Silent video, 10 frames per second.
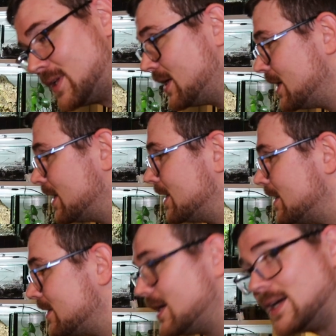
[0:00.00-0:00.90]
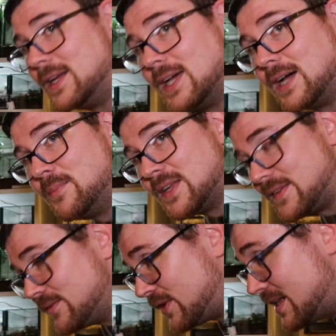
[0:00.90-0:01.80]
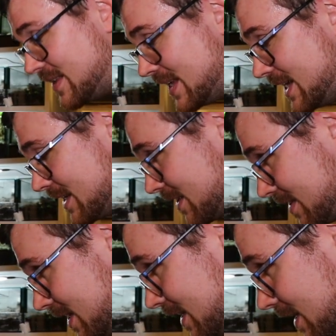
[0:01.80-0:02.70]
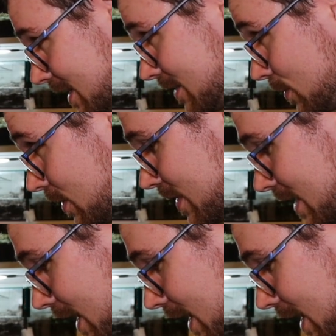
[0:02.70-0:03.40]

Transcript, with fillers: treffen, ja? Ja, naja, im besten Fall sehe ich das Ding halt. Guck's denn